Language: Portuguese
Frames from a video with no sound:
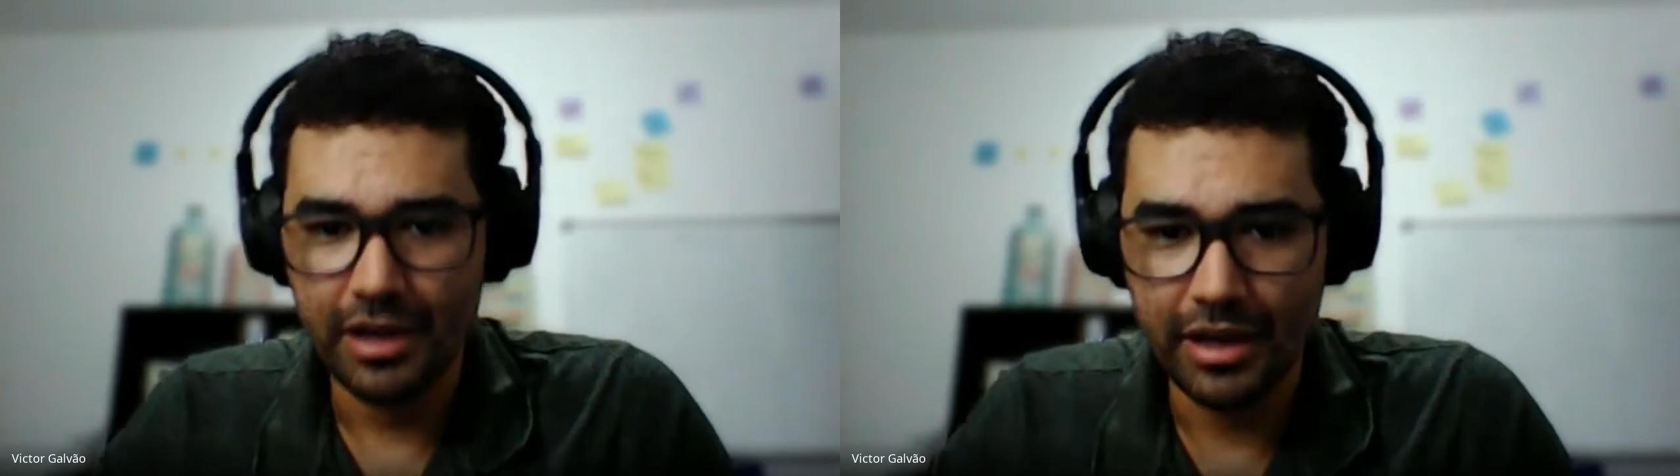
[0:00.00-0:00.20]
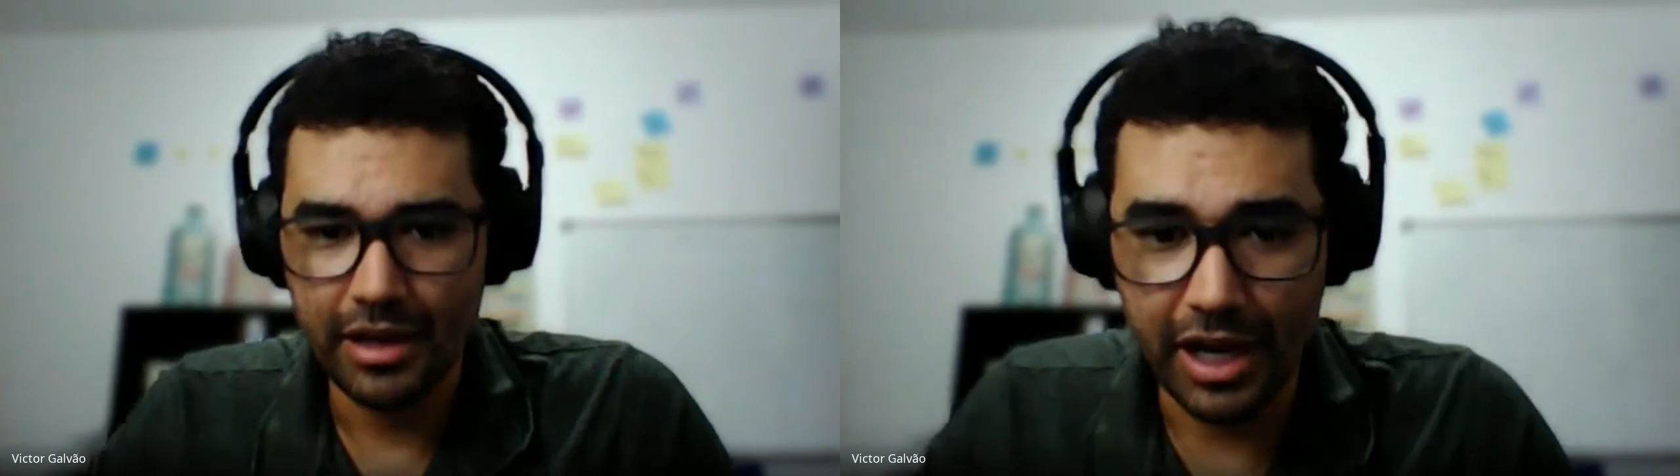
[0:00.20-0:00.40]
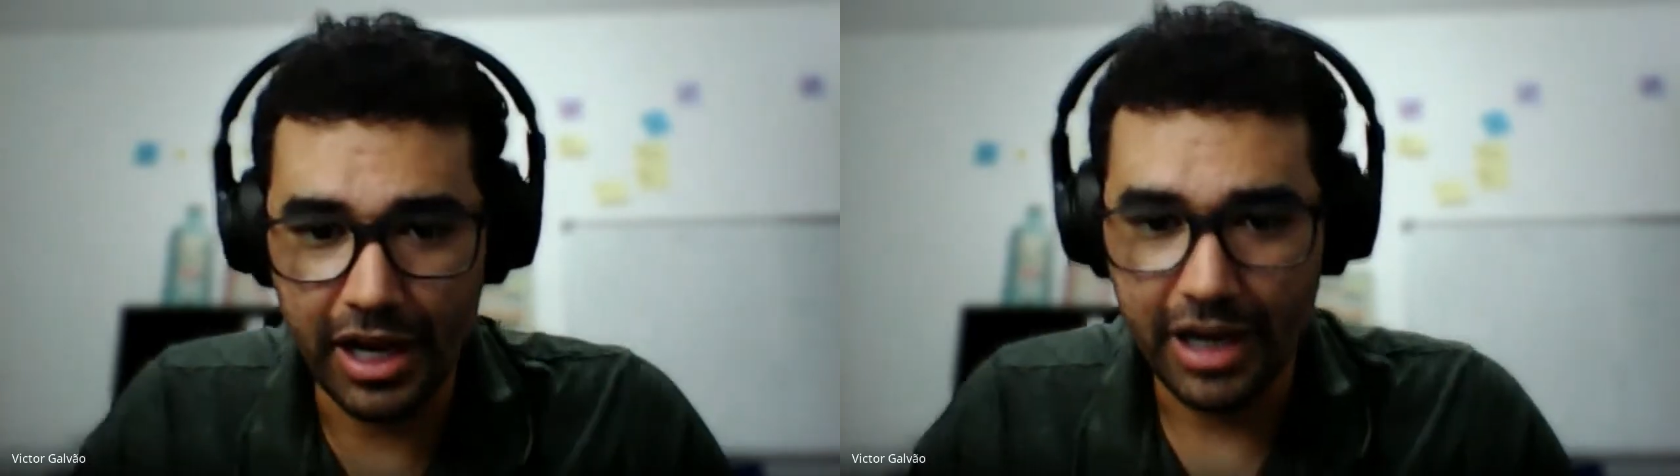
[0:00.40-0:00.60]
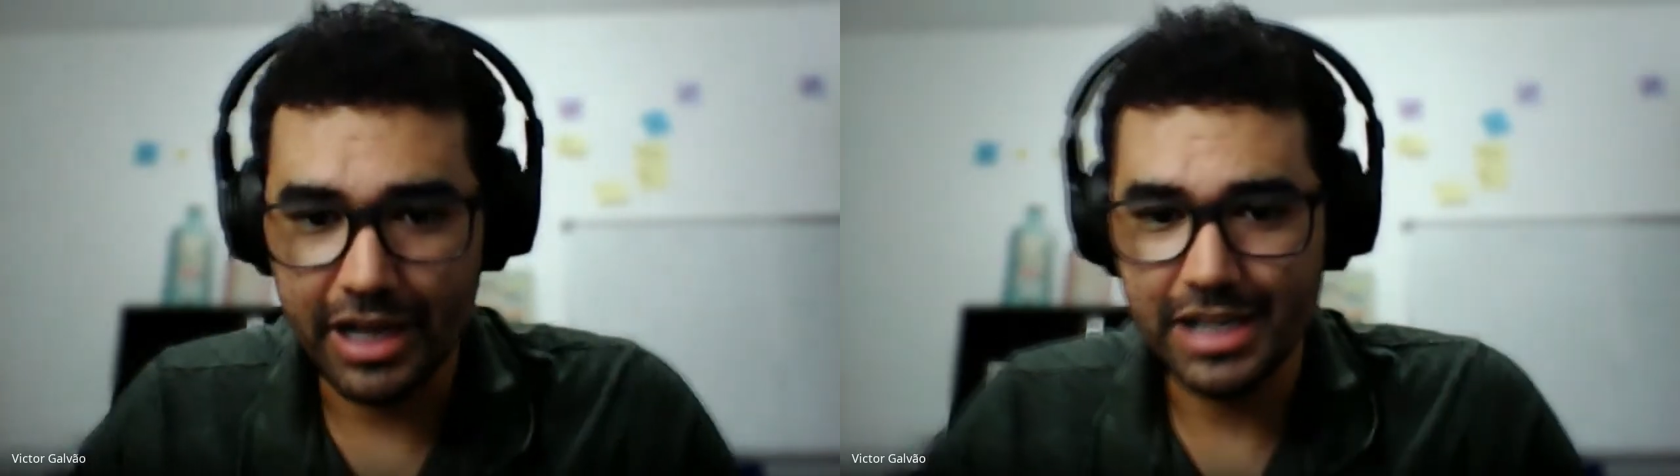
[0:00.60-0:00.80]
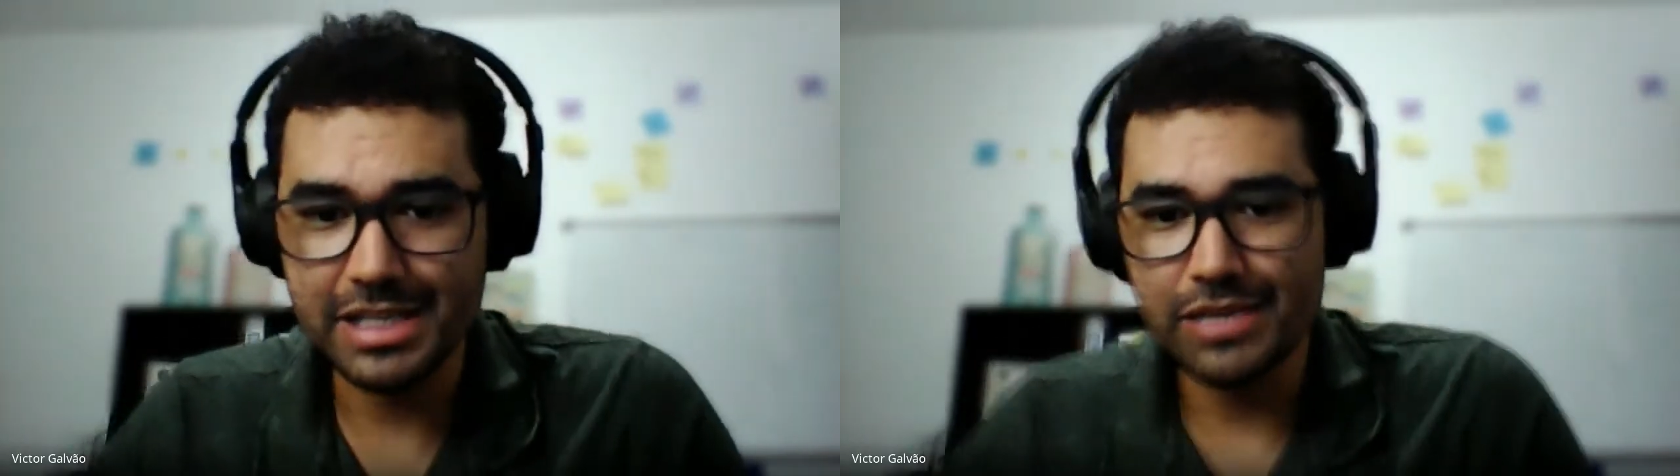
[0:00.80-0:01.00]
Queria
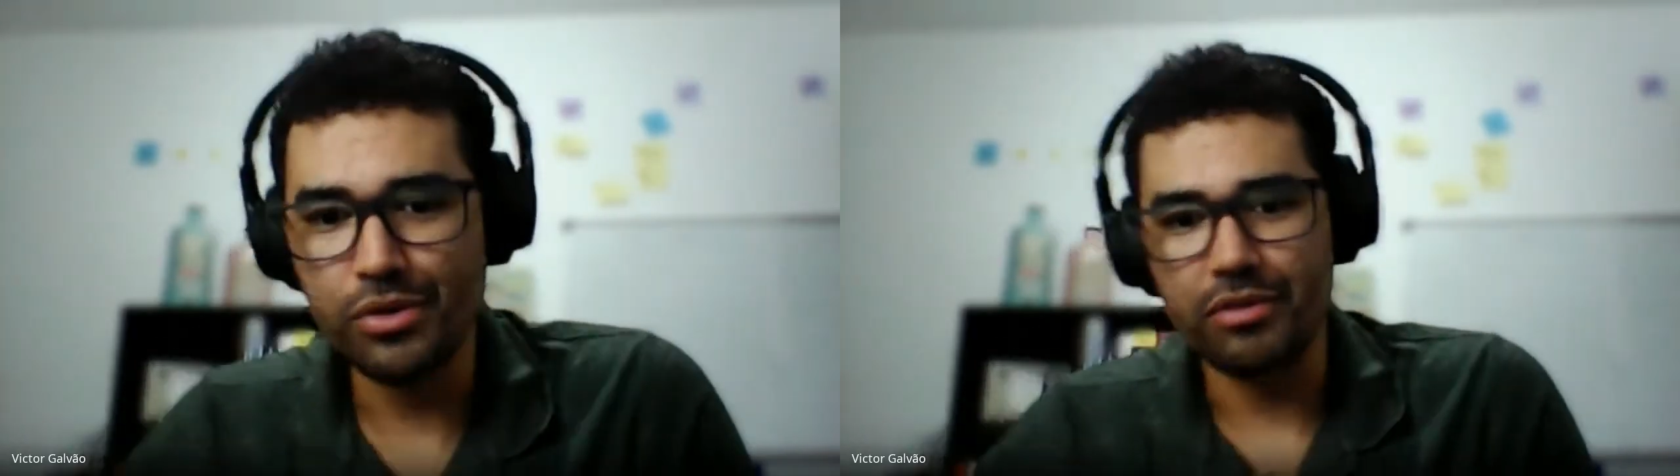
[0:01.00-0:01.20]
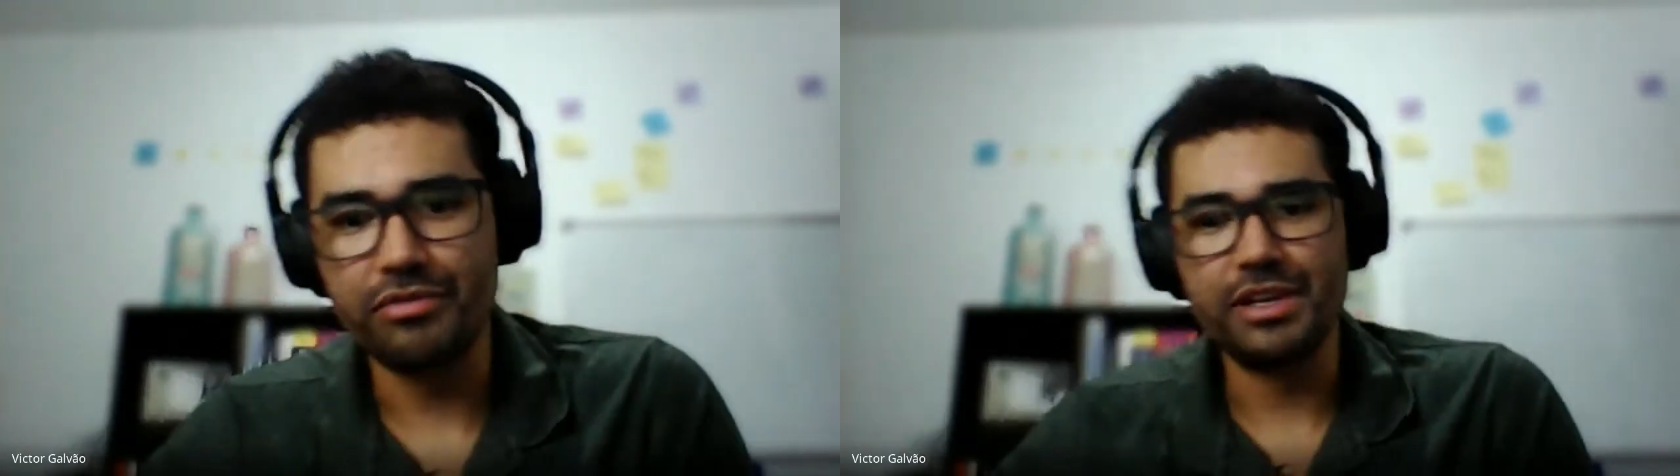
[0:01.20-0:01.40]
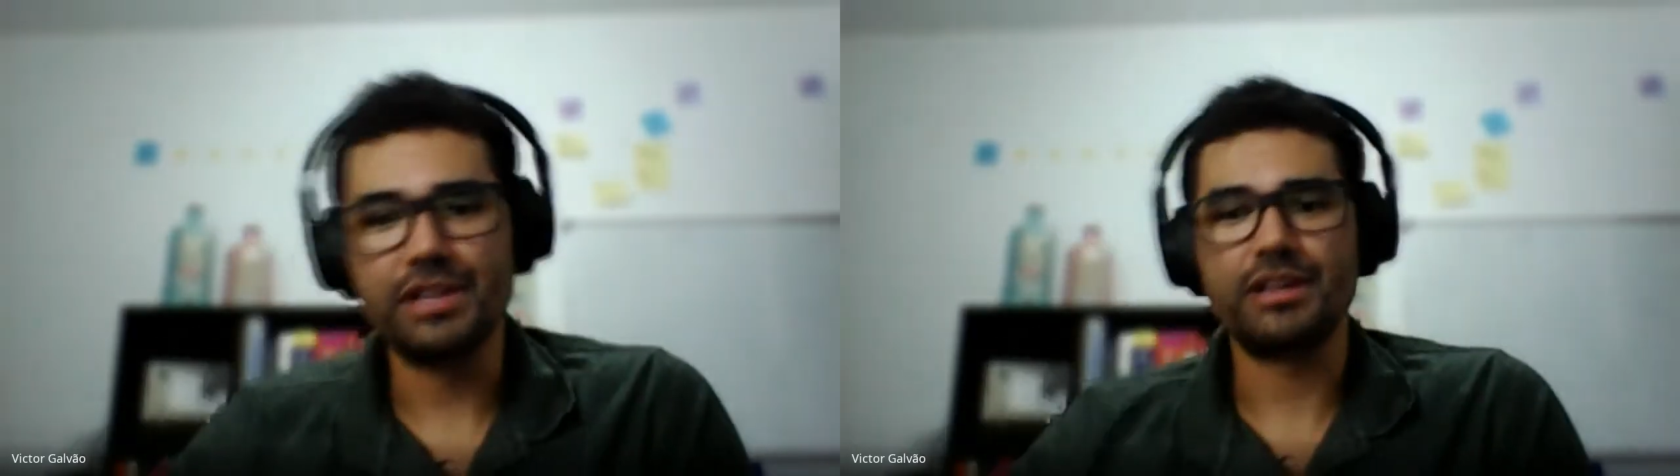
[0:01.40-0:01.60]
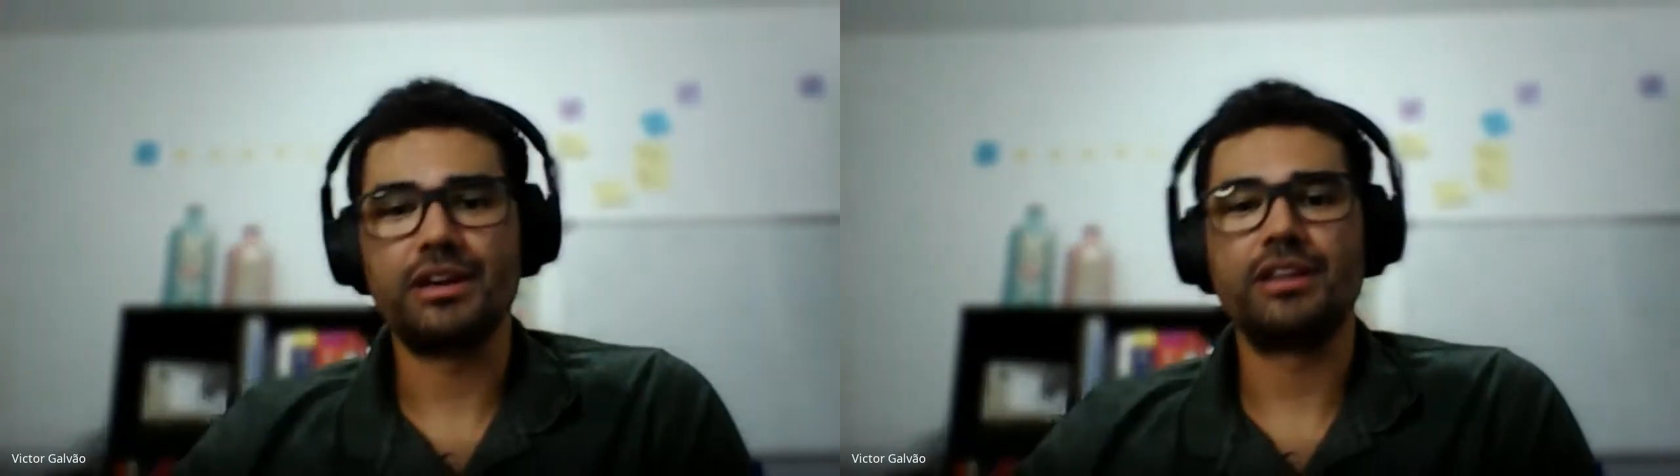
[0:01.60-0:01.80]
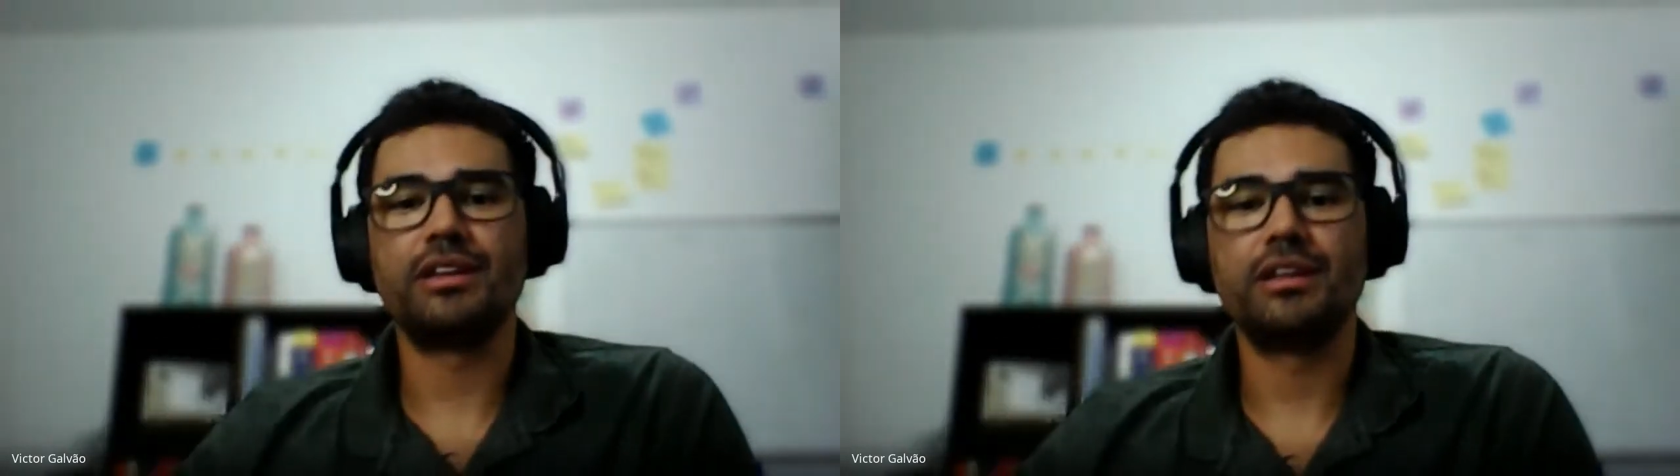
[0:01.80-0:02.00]
agradecer o convite,
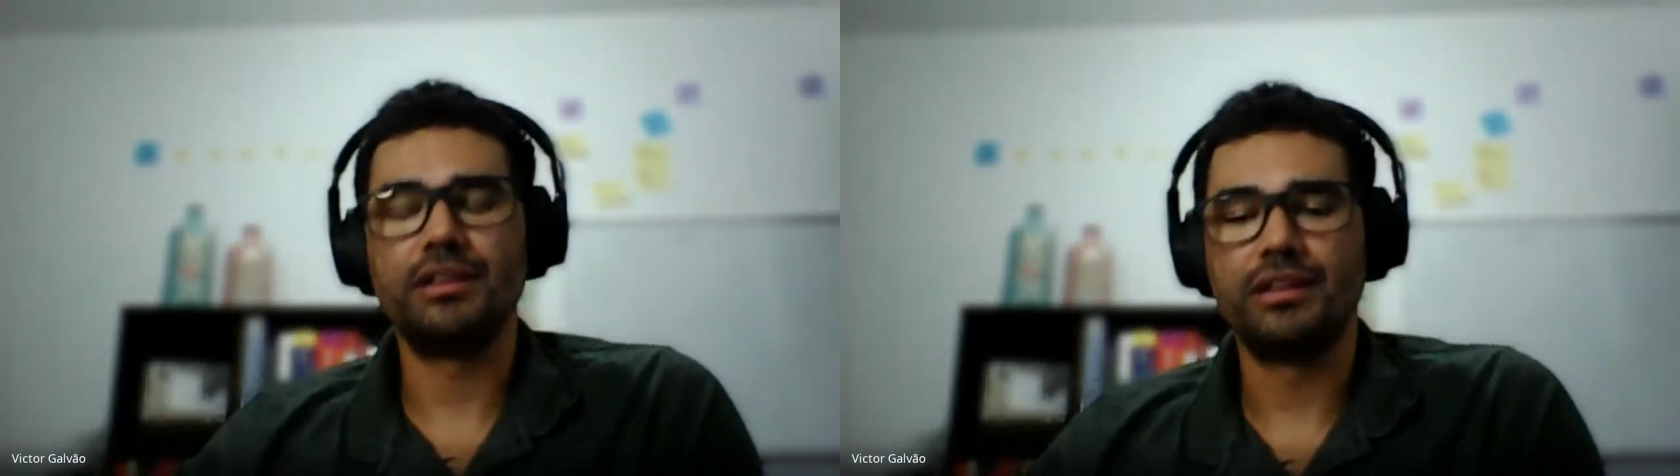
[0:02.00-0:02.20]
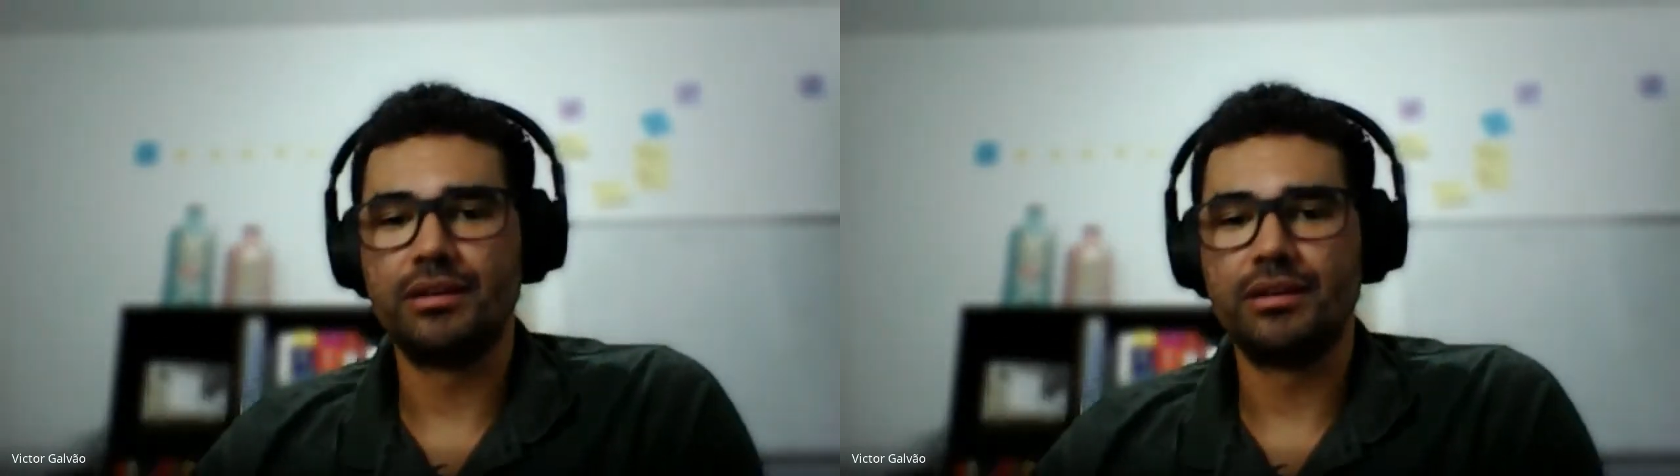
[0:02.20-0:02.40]
né, de